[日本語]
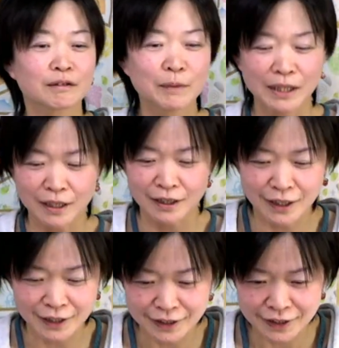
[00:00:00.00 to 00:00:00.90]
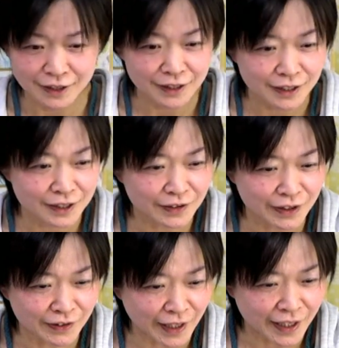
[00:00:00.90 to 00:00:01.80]
まあいいやはいど
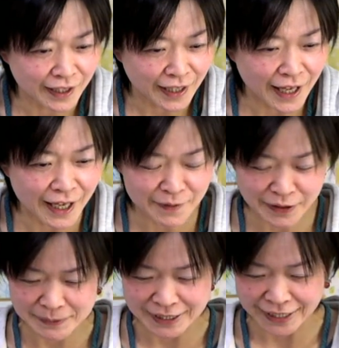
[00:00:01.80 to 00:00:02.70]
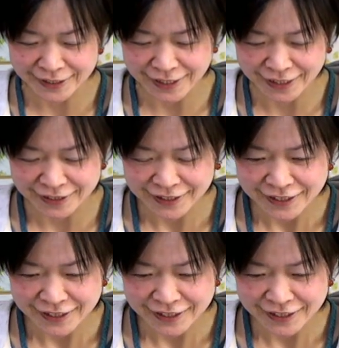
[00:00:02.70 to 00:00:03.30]
れどれあはいわかりましたはいはい